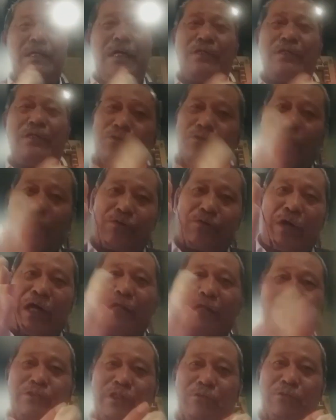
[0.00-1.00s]
uh, surat
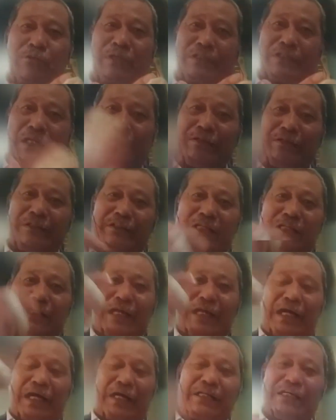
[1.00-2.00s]
anu tertulis kan
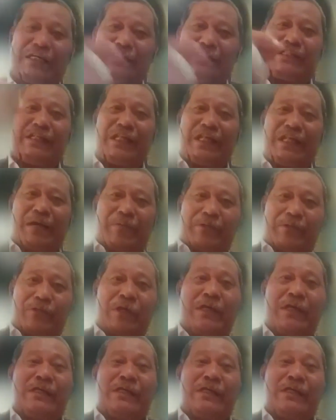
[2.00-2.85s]
tidak Riki sendiri yang wajib.